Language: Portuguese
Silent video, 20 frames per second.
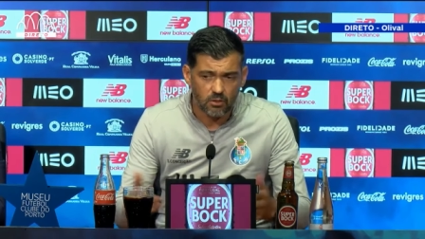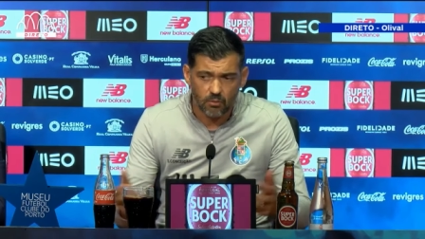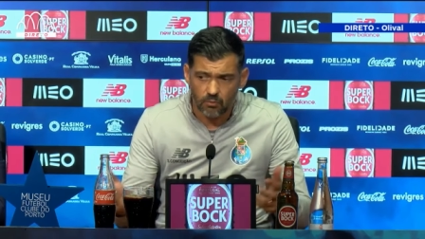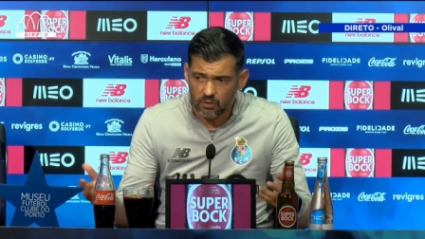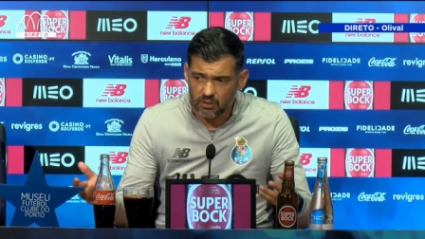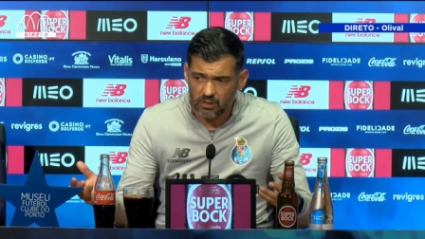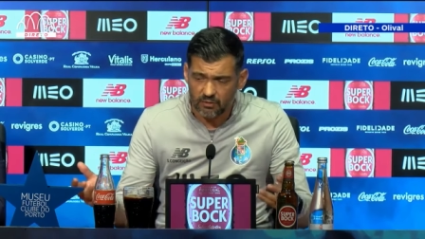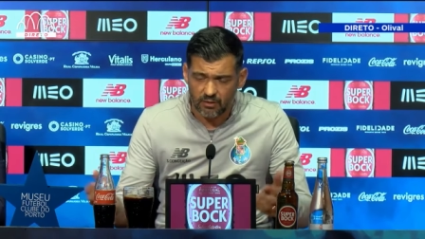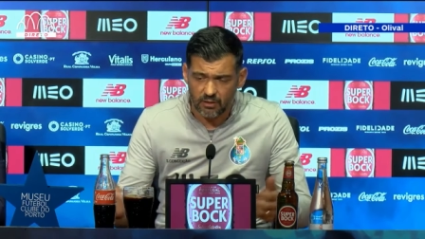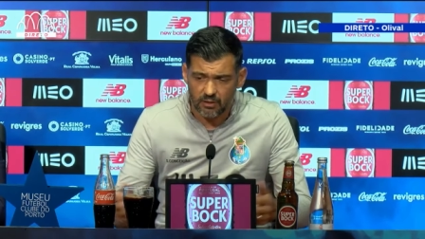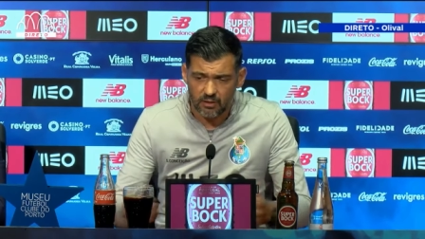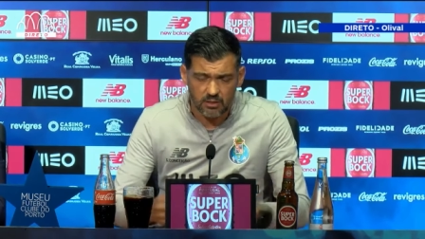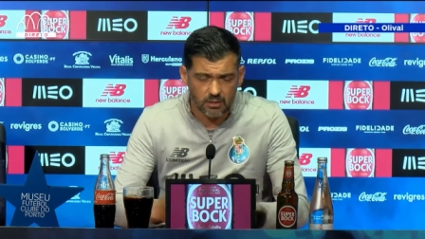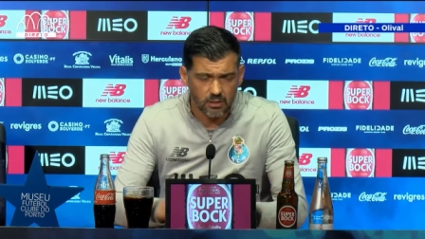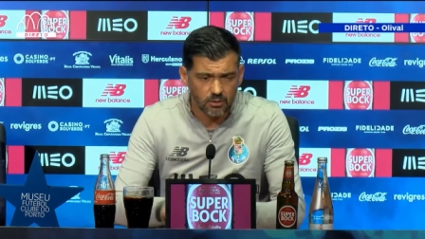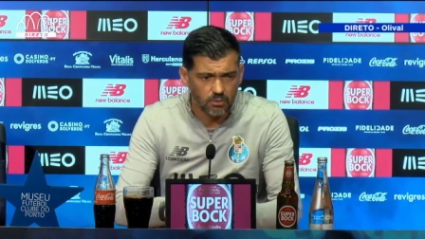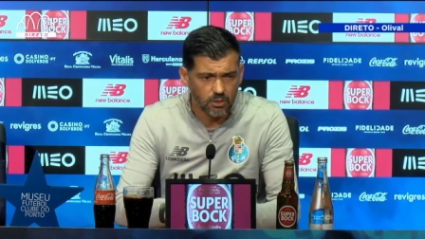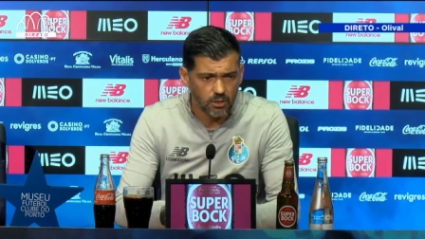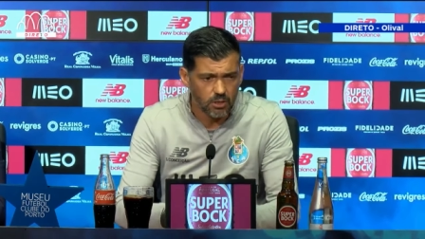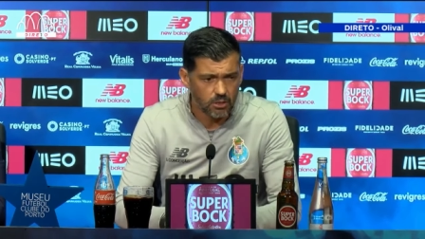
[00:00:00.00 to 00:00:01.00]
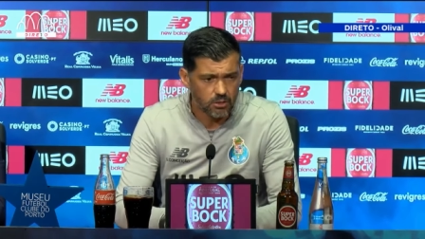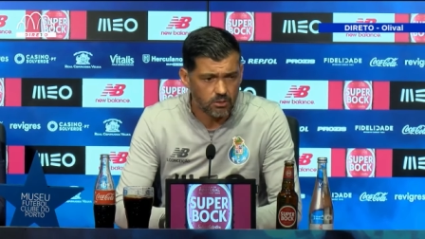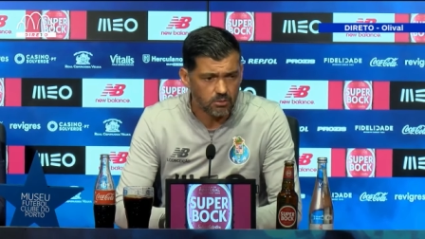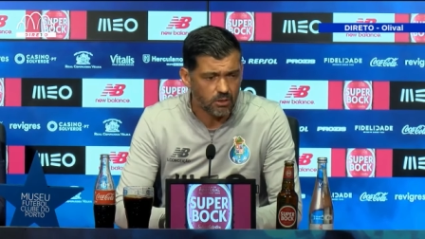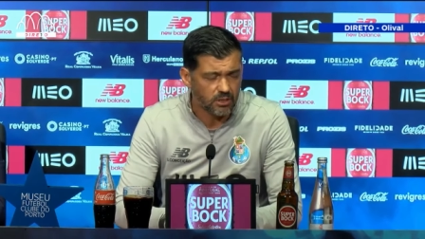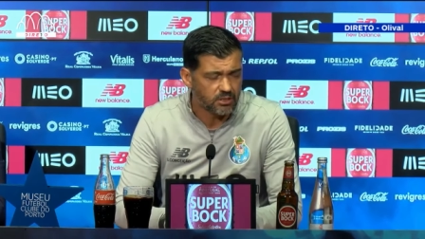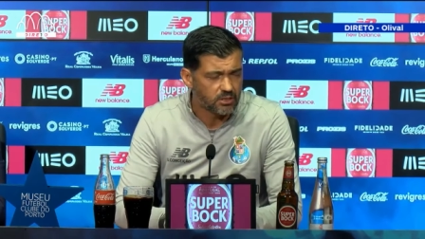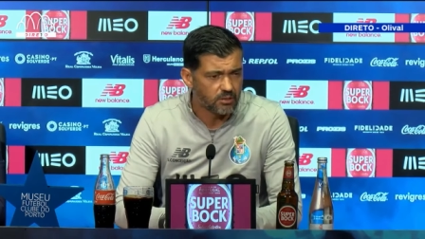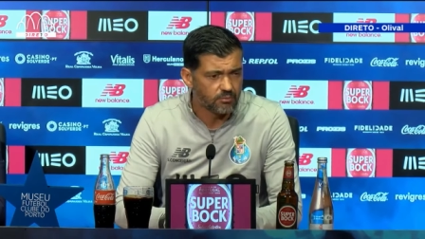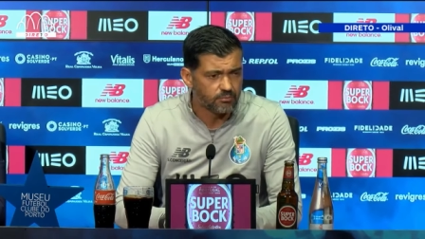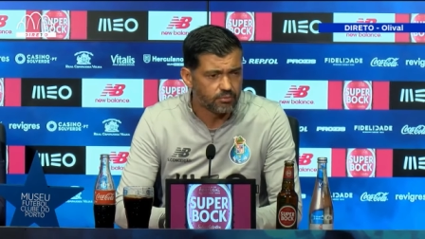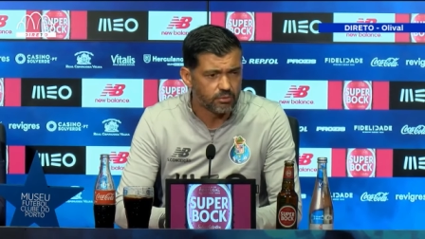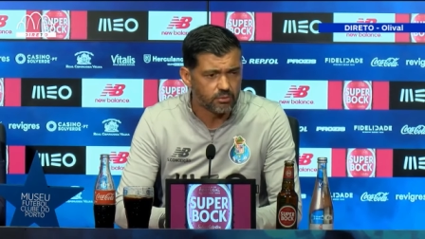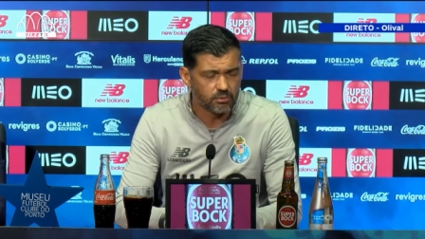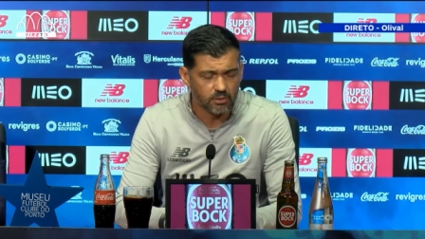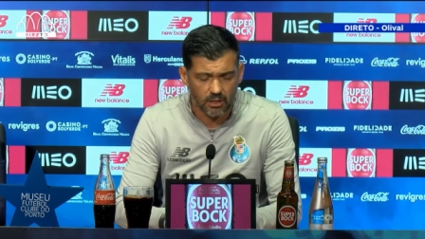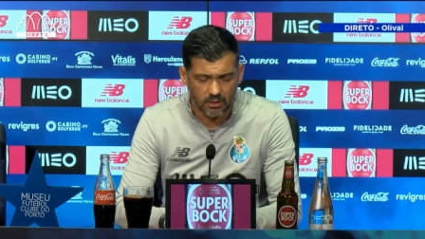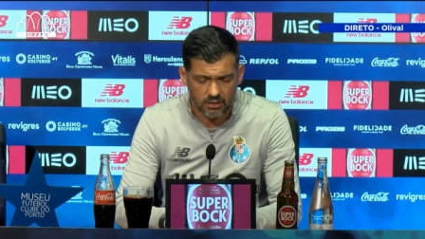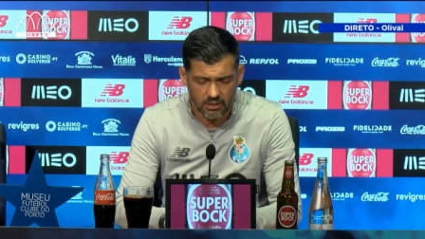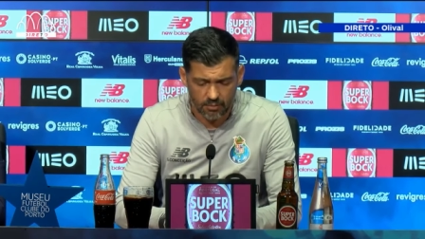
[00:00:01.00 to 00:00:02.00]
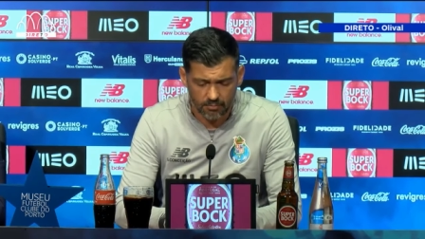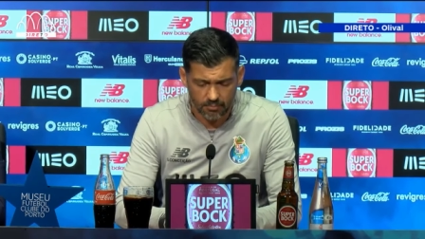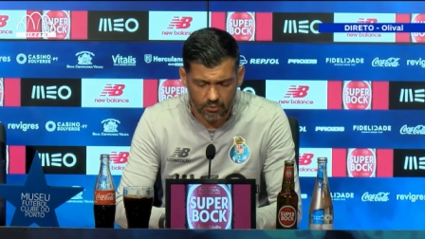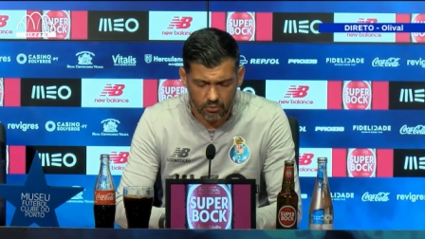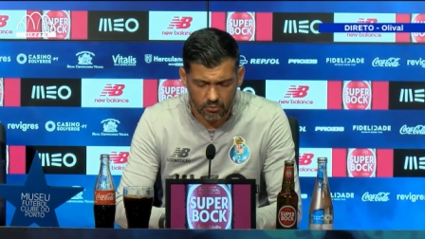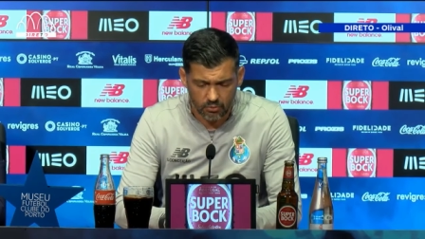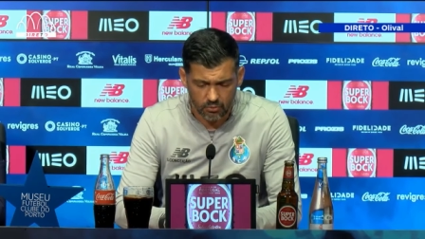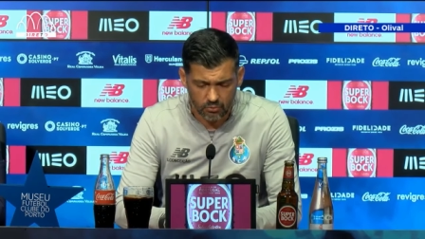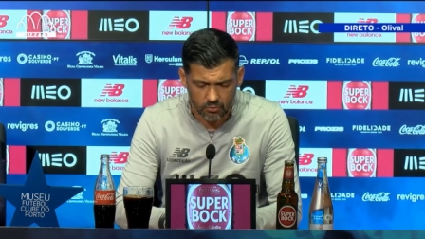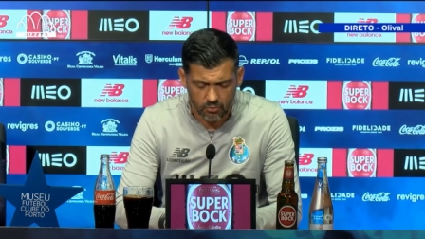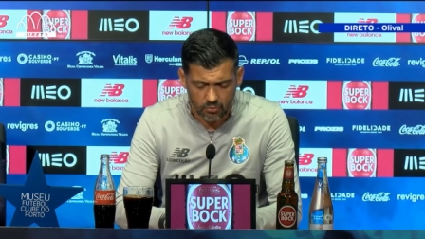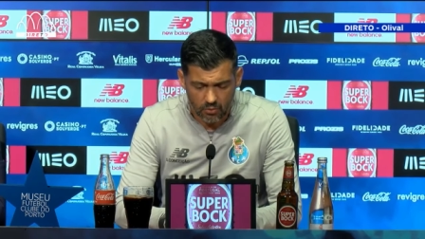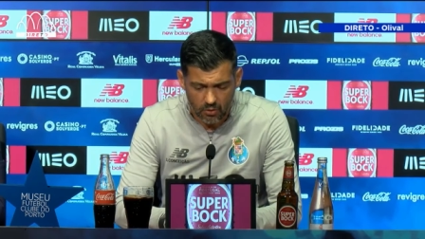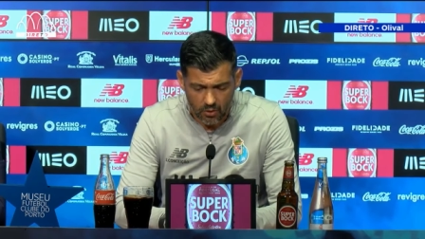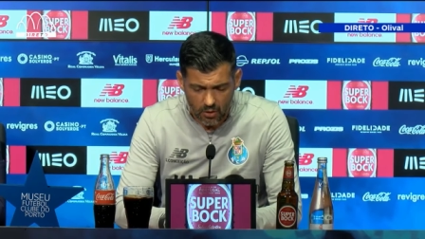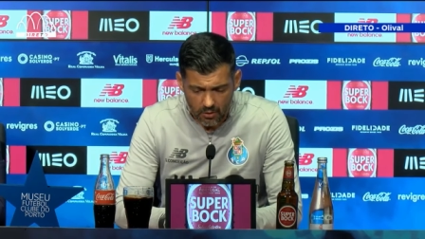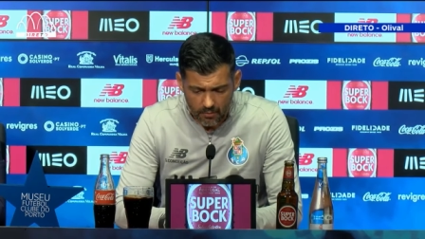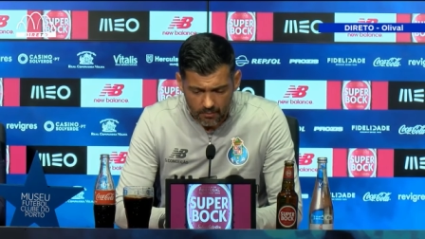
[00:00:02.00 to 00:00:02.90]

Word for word: como eu estava a dizer no início, é sempre, é sempre um,